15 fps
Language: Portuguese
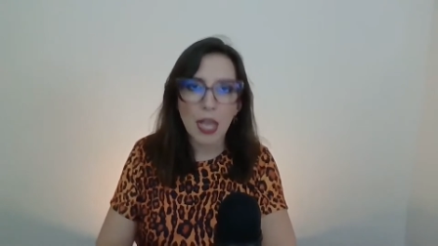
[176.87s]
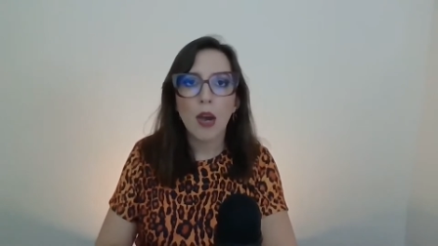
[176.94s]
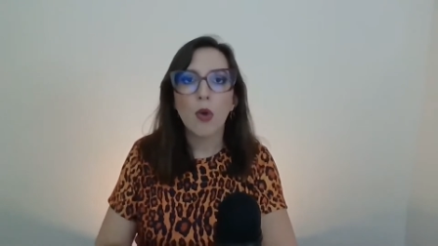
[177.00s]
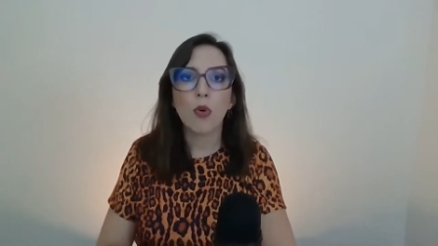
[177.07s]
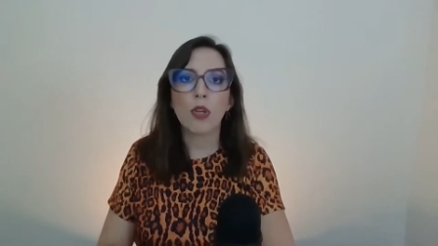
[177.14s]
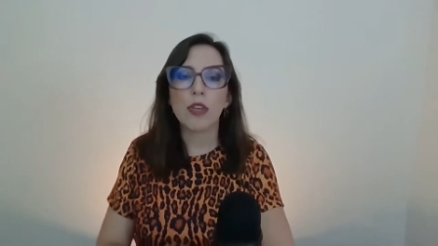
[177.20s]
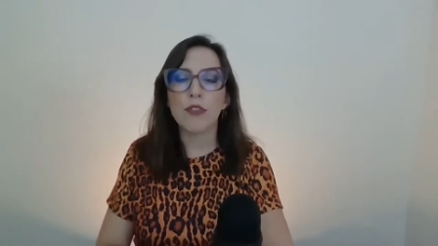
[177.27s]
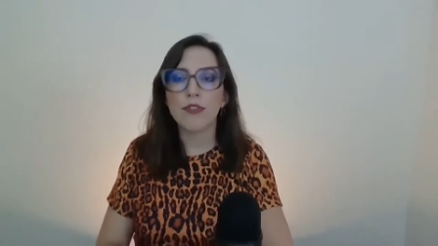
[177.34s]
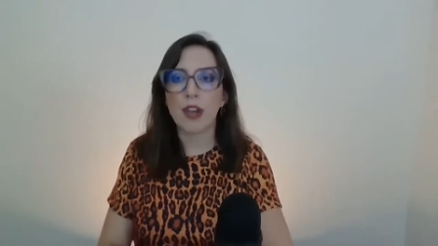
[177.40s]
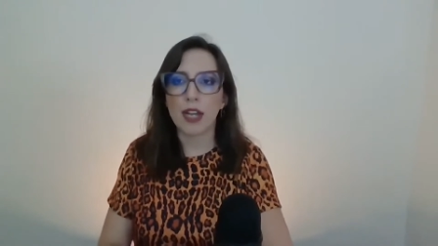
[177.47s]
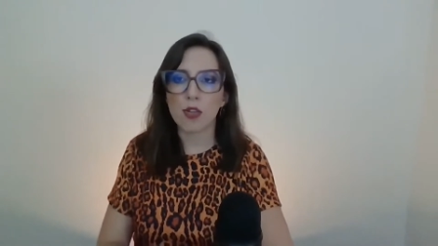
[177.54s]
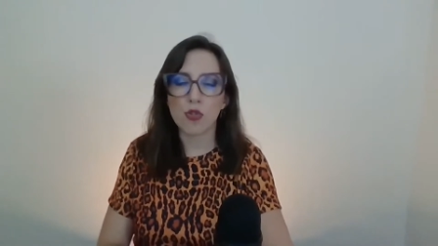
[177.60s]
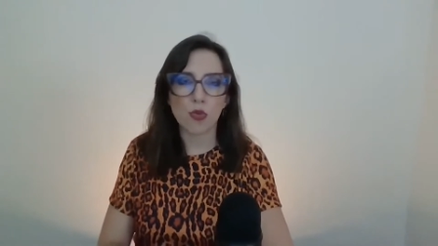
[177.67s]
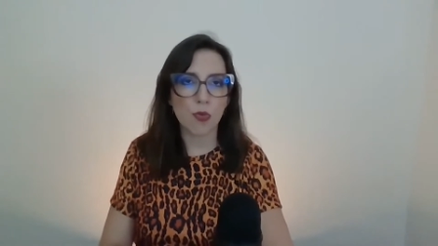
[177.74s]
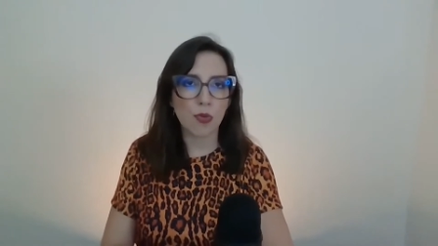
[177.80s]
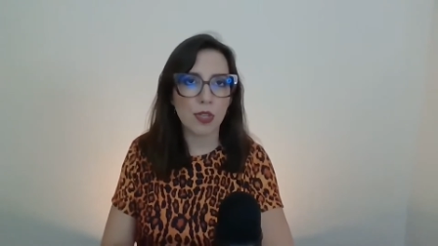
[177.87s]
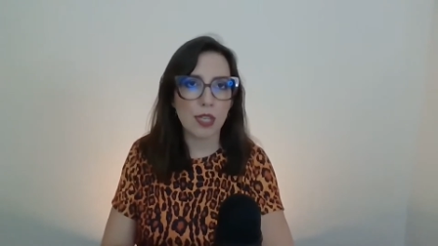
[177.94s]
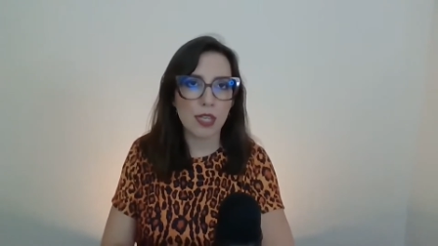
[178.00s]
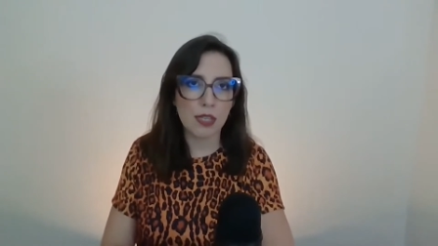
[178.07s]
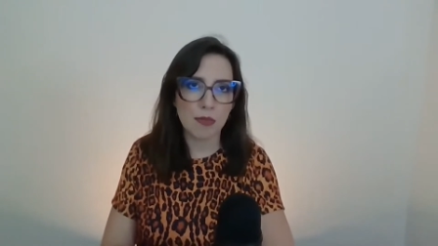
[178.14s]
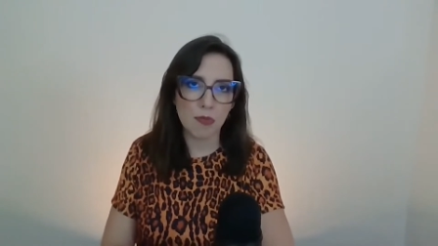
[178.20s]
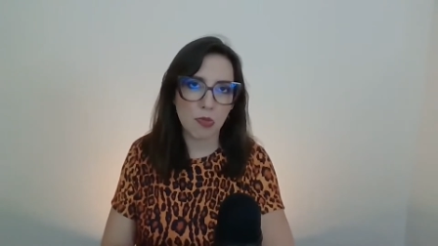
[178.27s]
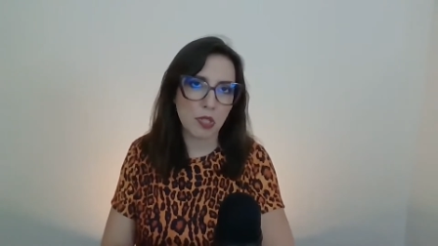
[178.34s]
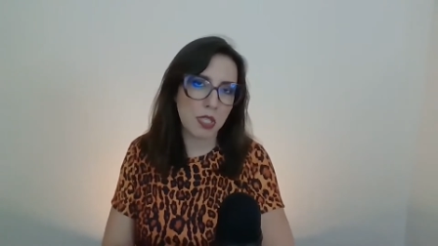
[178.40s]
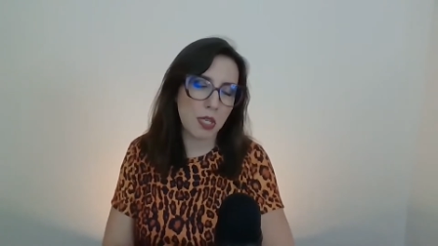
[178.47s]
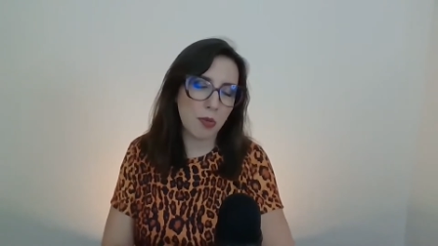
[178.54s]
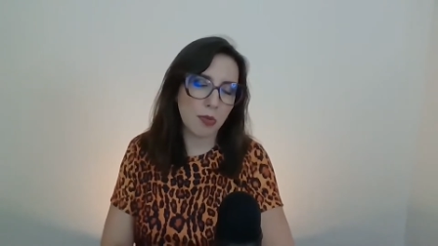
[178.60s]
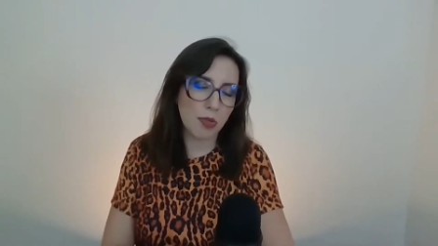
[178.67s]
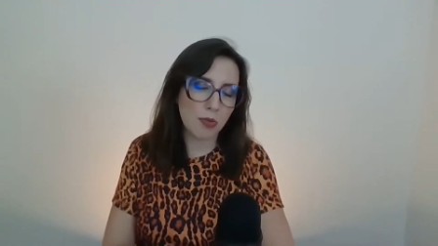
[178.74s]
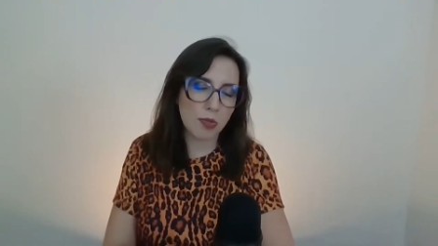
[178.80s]
o que faz com que, se
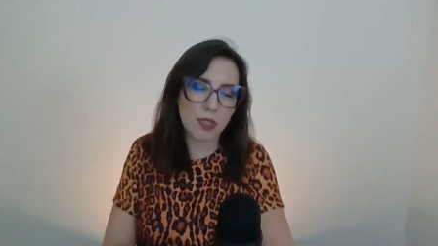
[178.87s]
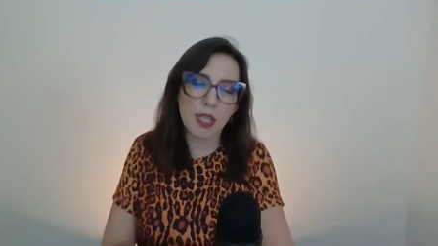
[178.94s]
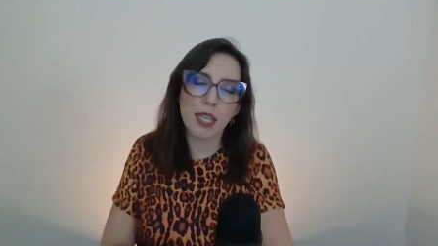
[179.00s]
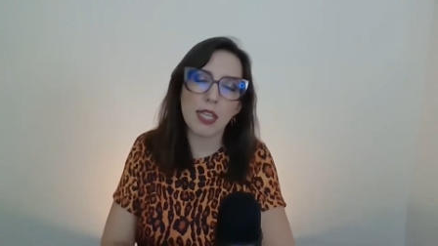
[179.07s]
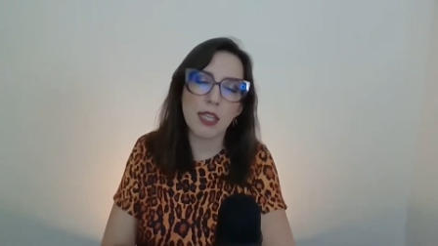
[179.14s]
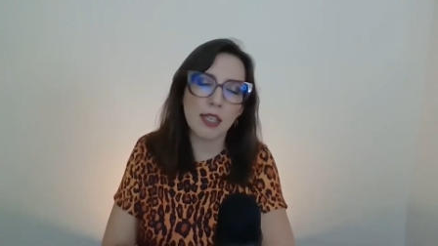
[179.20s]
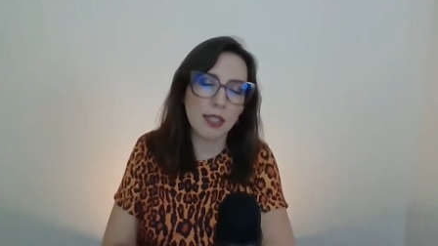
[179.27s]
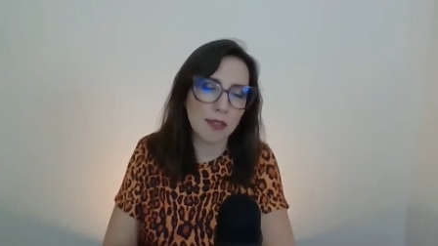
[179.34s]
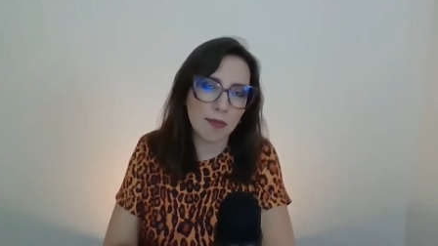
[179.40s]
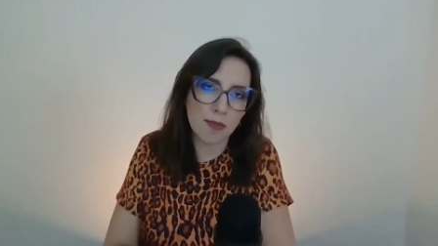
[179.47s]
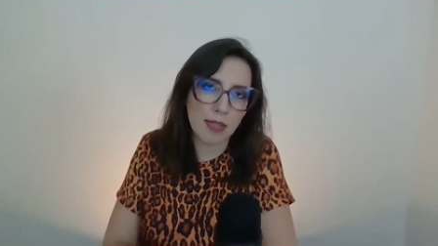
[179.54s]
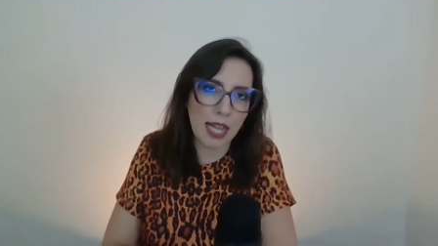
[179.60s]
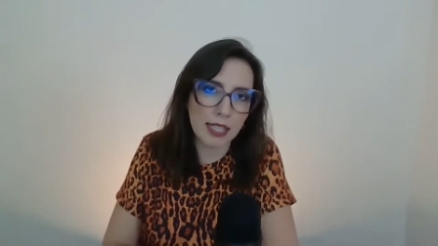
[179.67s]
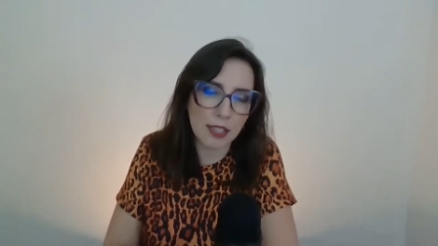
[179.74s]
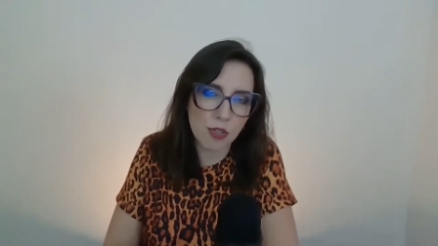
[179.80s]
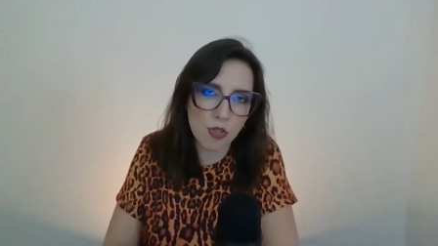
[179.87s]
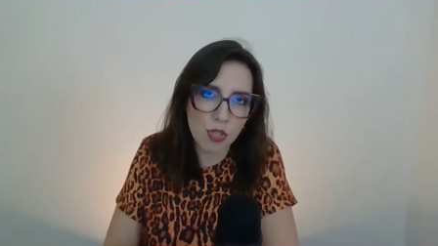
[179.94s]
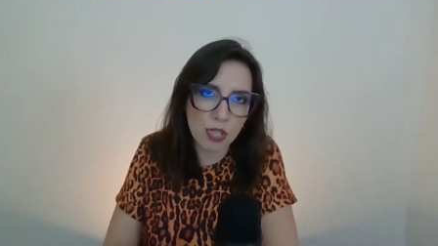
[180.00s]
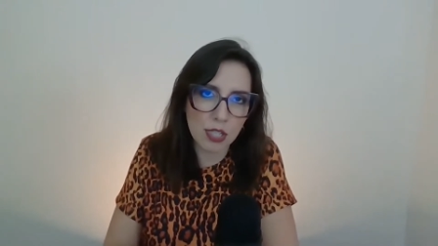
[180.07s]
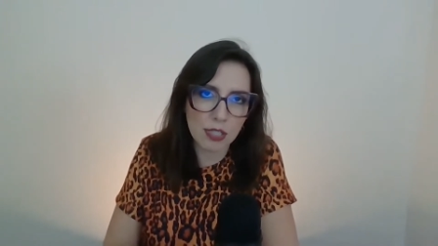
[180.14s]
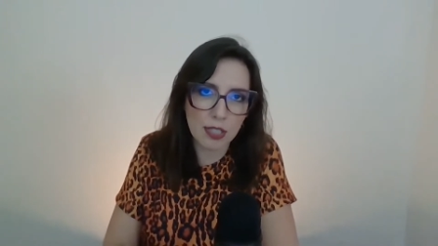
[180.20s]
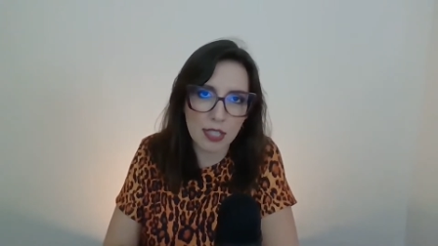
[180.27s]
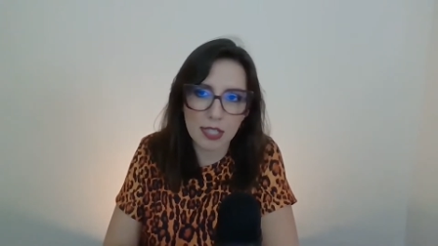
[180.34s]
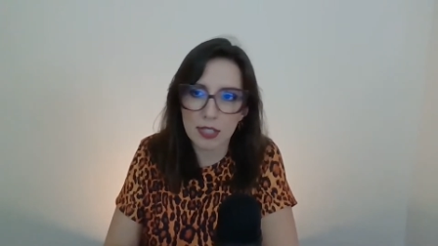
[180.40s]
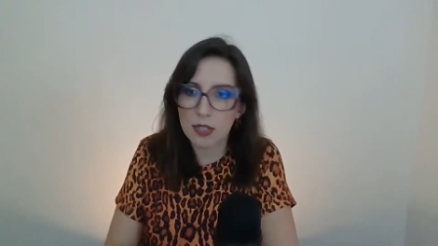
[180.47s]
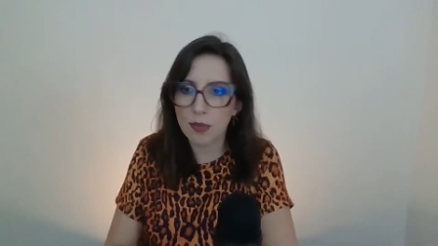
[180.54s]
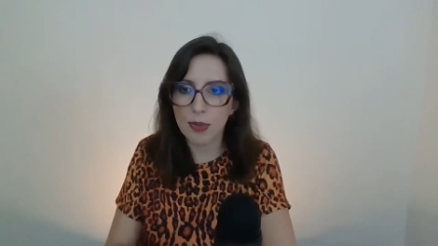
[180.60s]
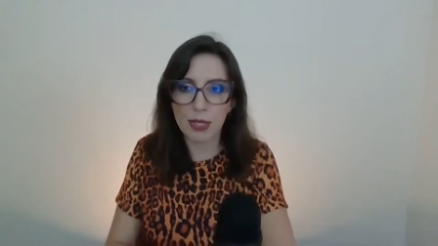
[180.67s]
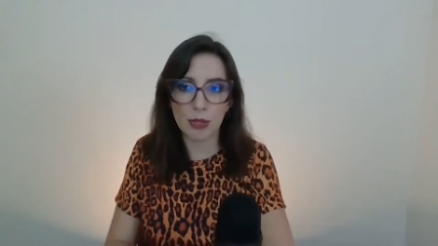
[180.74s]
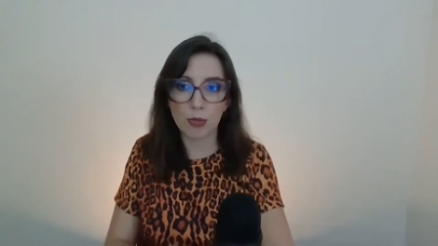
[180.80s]
eu não sei nada de inglês,
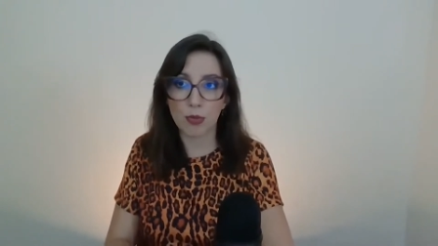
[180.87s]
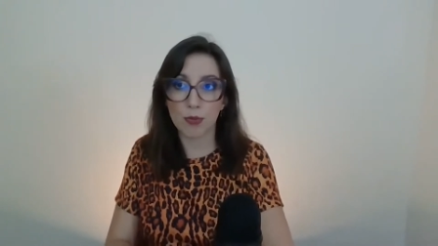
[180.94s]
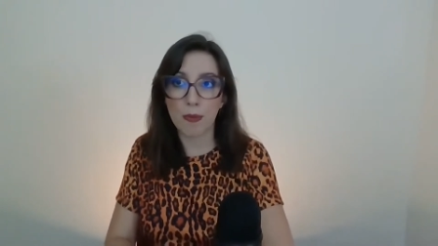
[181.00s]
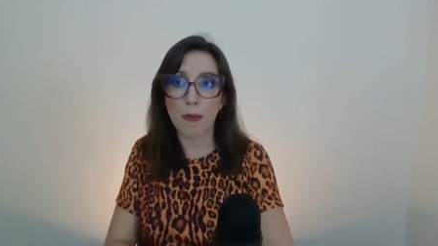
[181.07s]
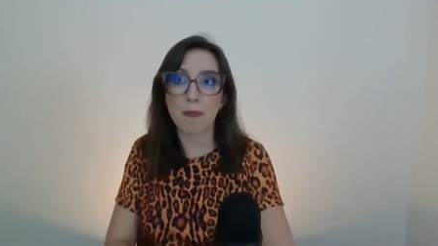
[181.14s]
eu entro numa